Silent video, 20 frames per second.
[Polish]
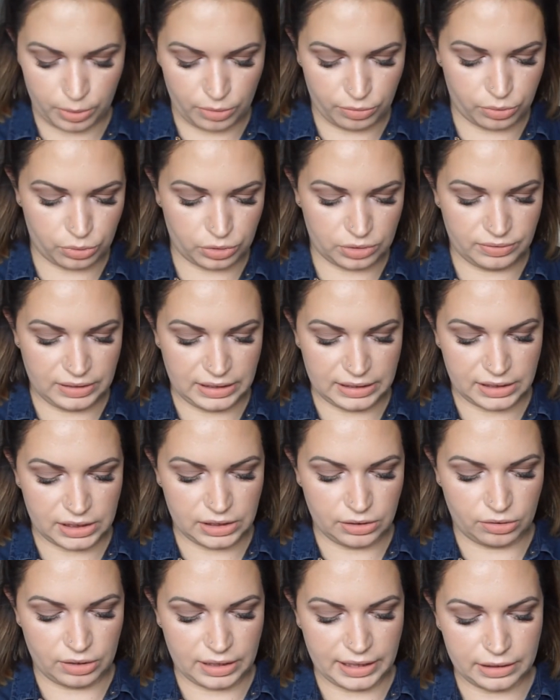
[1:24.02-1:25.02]
powrót
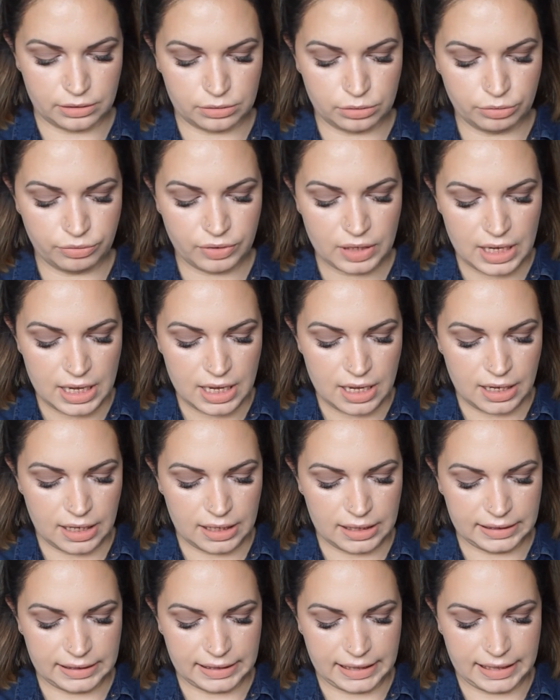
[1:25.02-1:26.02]
wielki olejków
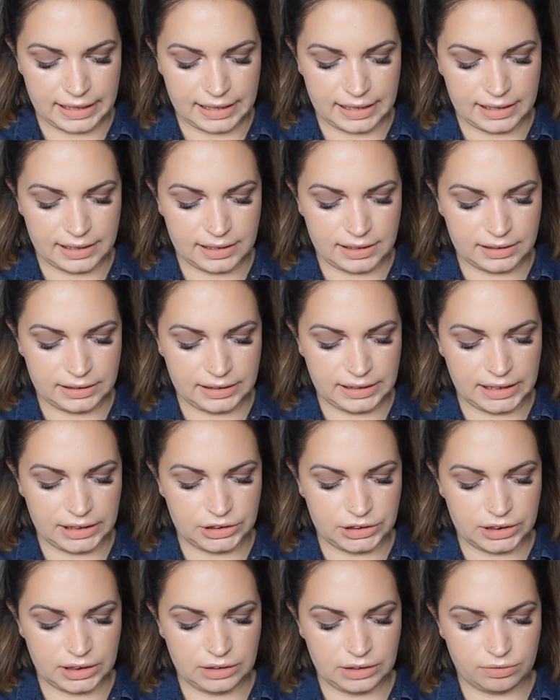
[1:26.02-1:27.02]
e, na
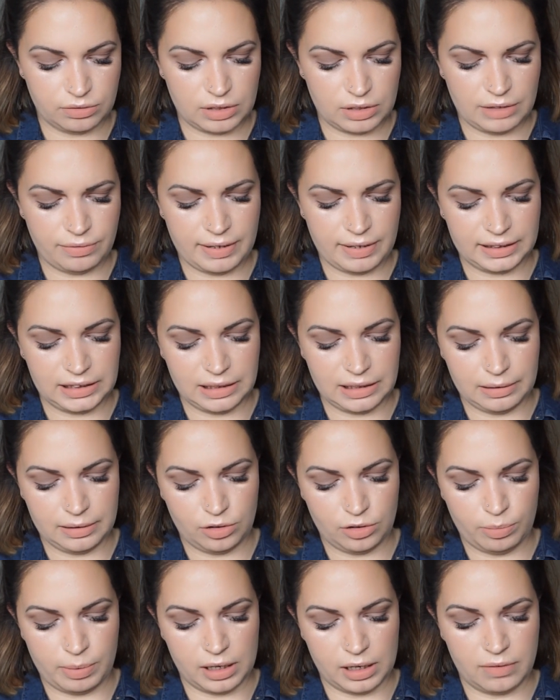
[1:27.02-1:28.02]
jesień. W ogóle fajne
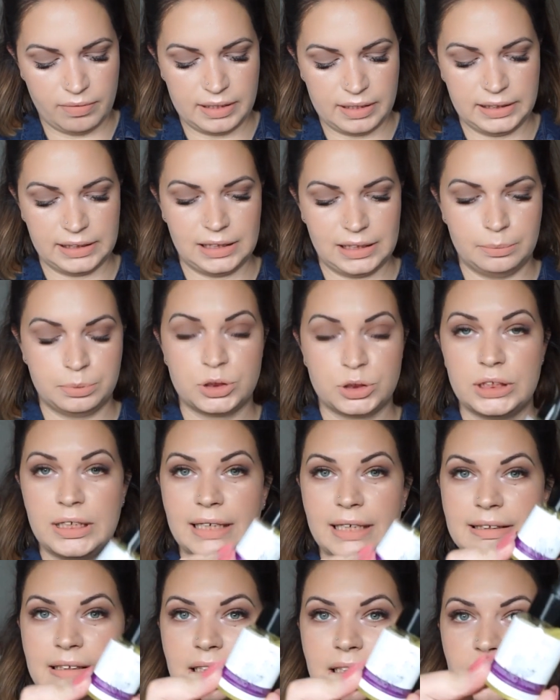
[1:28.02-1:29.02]
opakowanie, takie
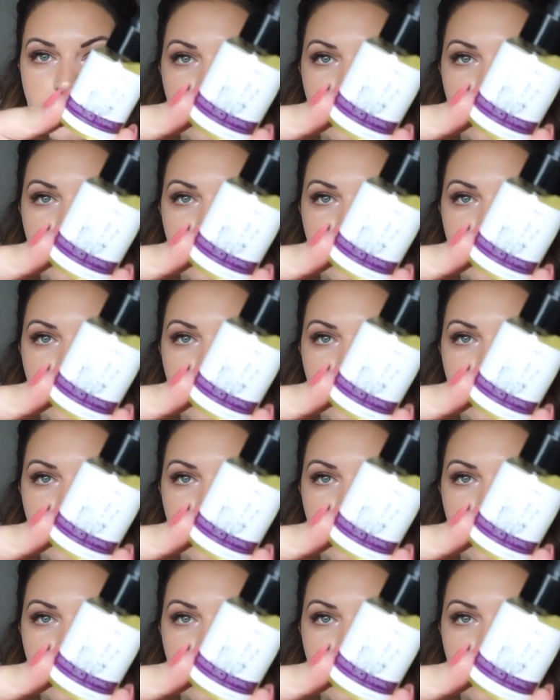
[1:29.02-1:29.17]
przyjazne